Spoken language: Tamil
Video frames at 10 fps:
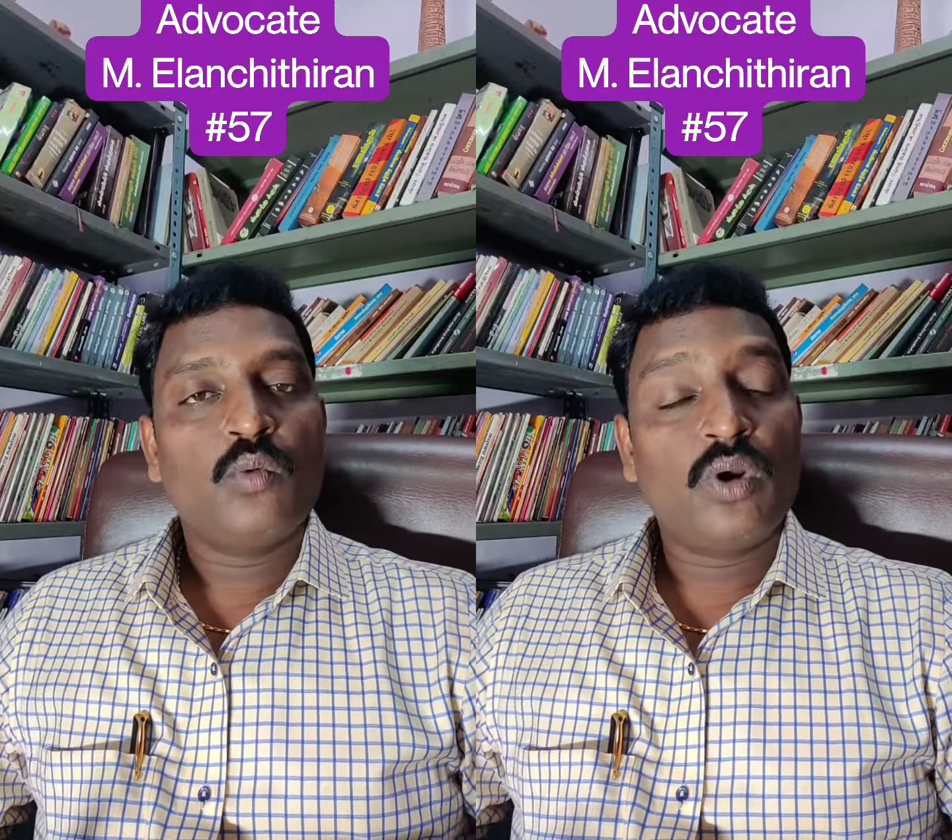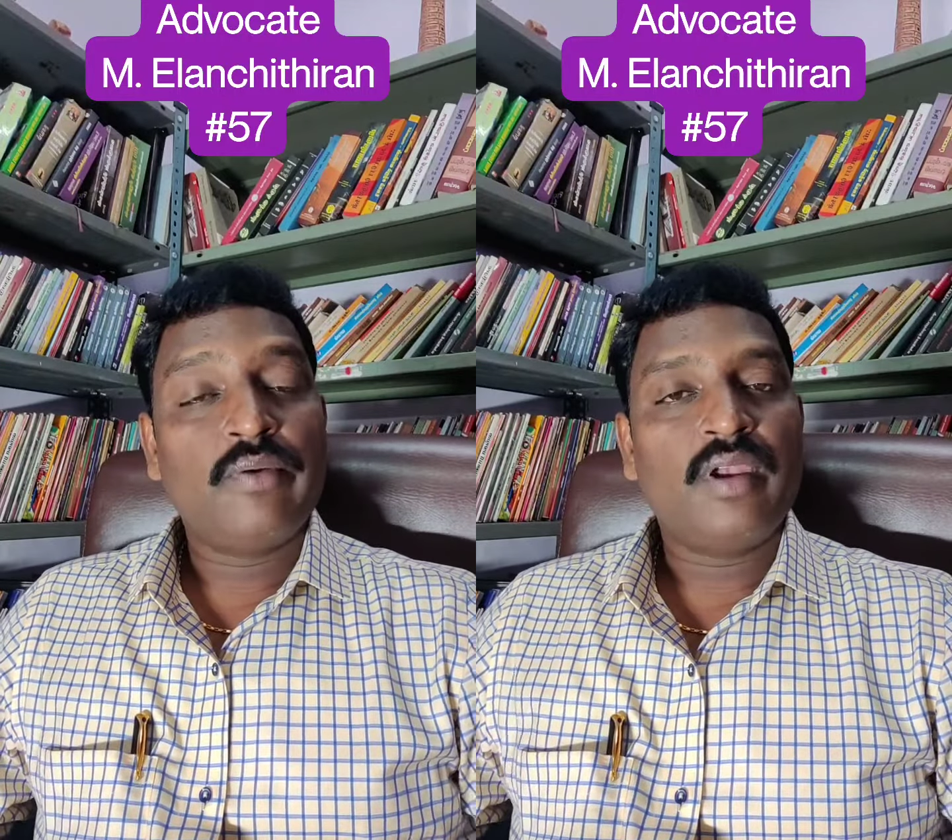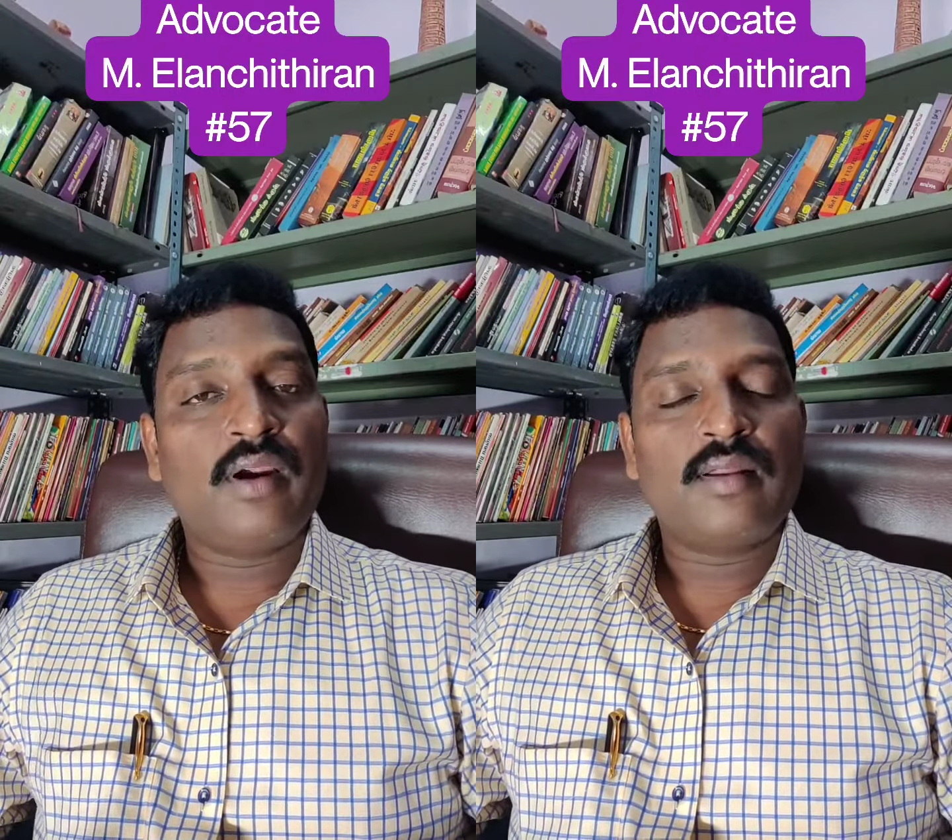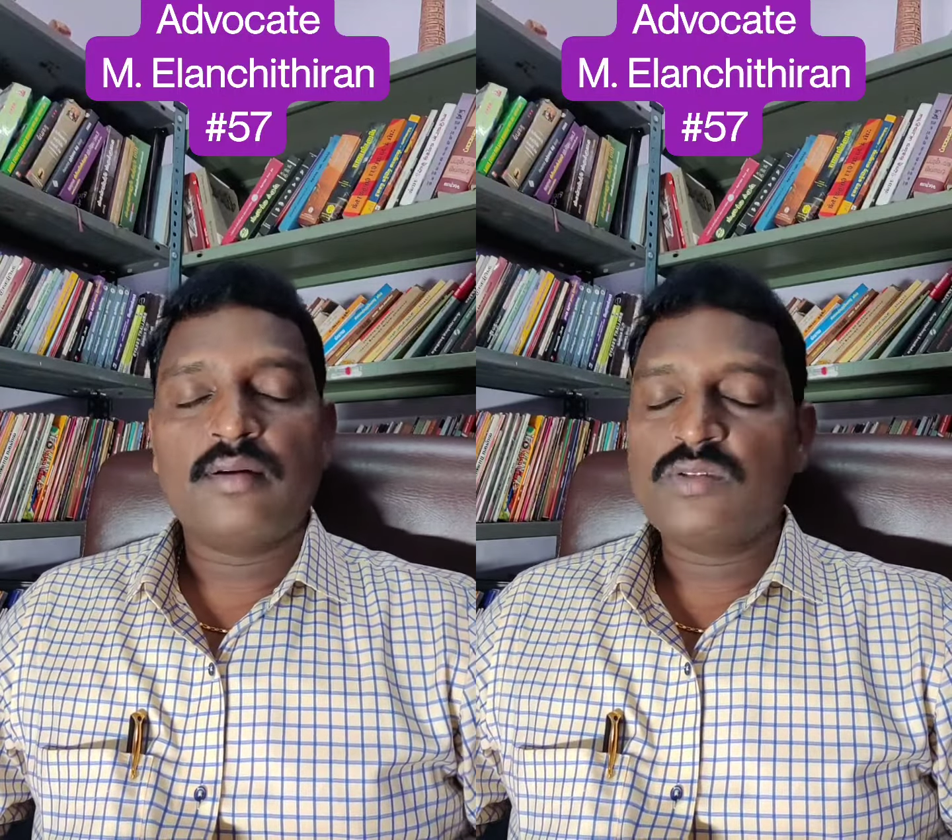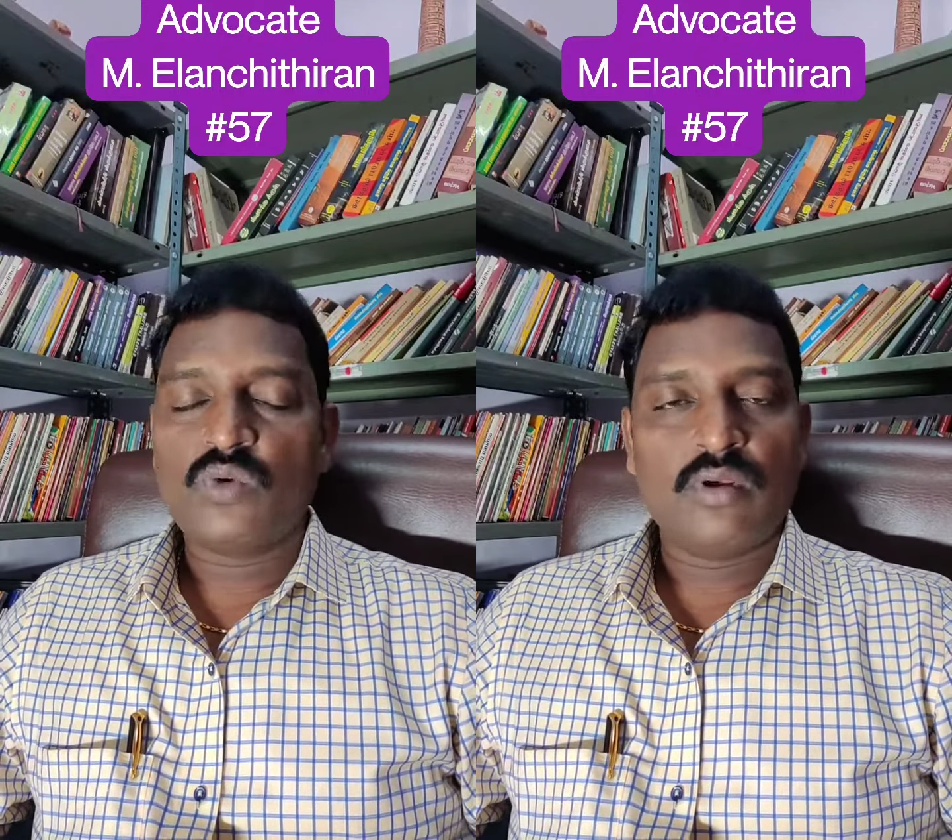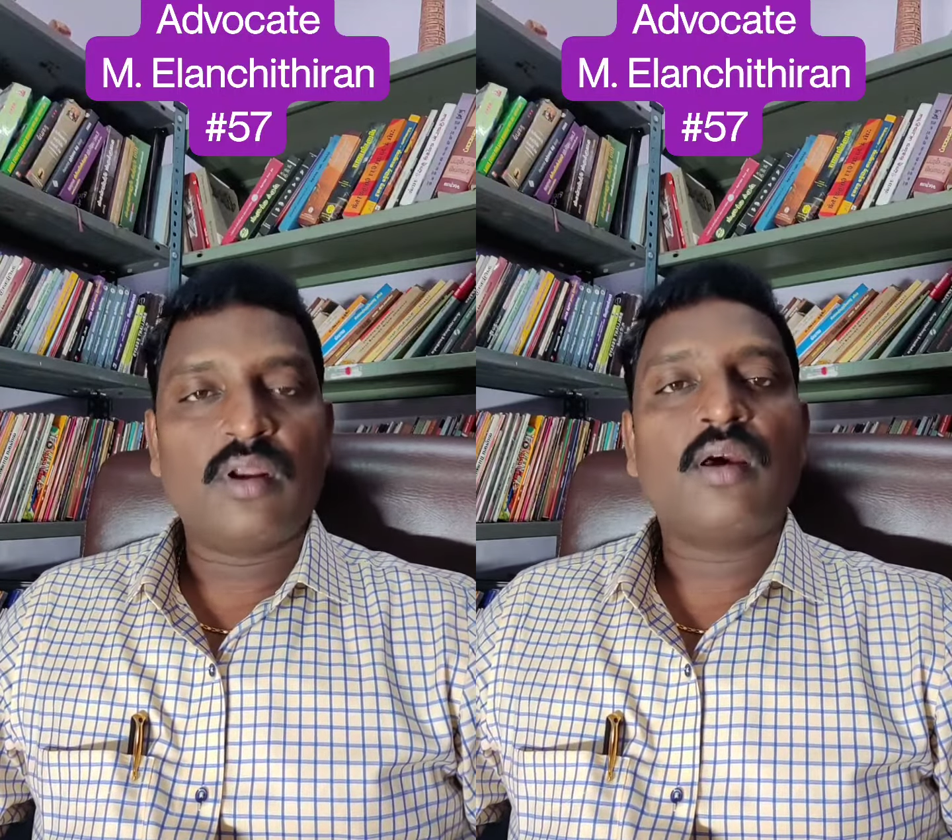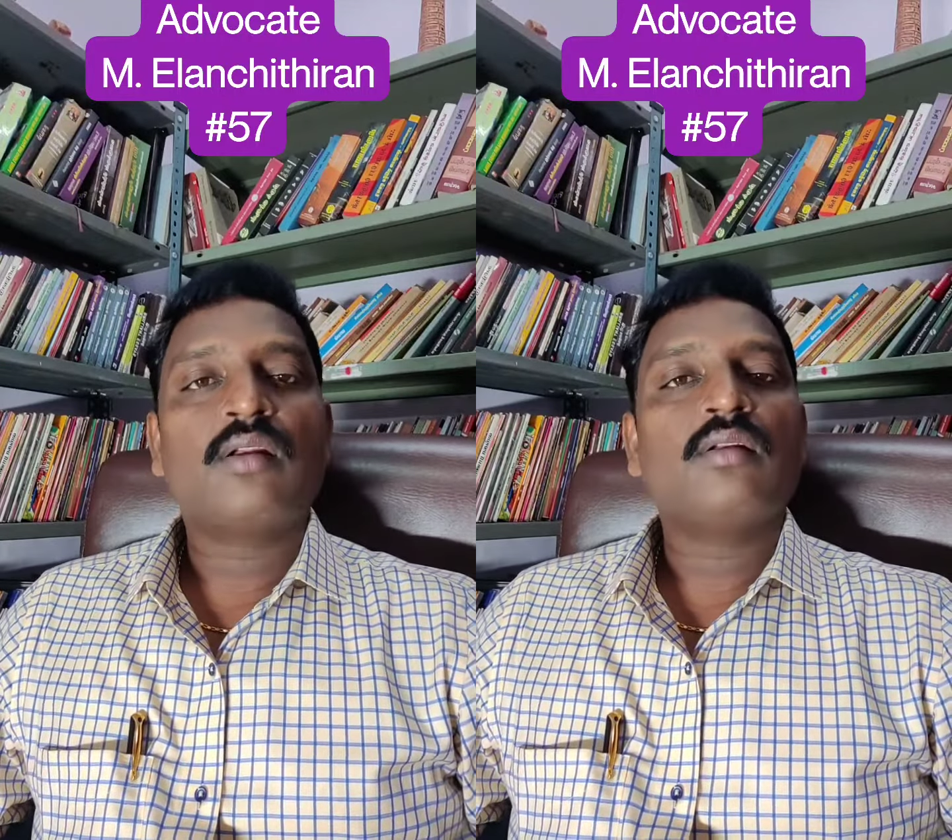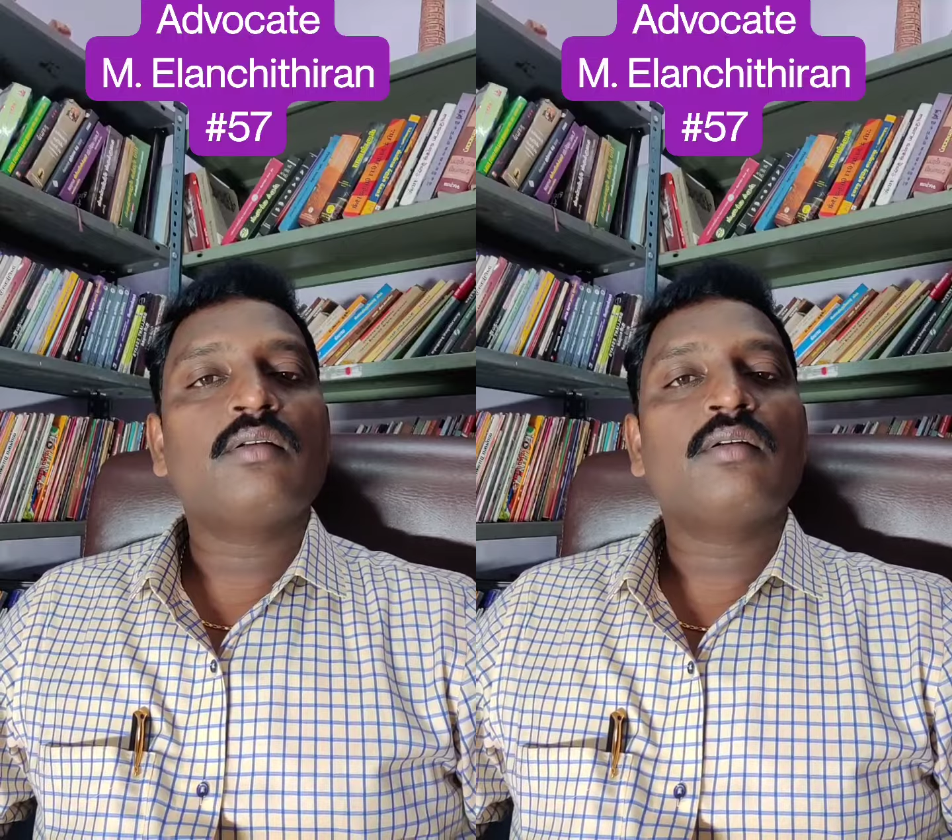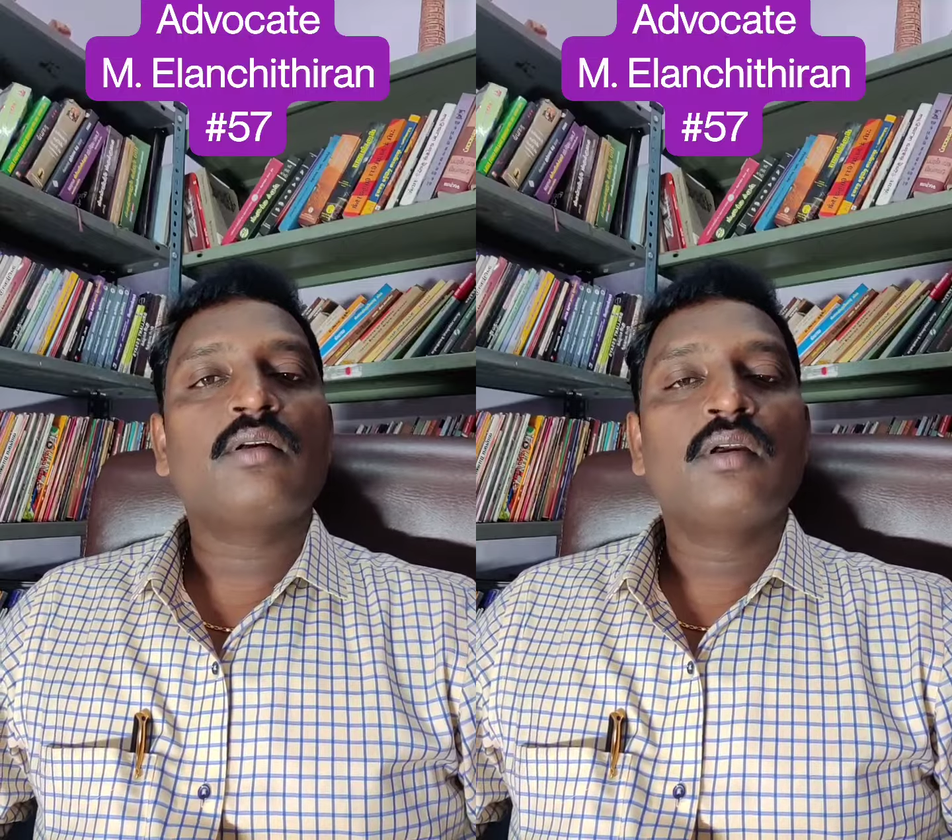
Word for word: உளவியலாளர்கள் சொல்லுகிறார்கள்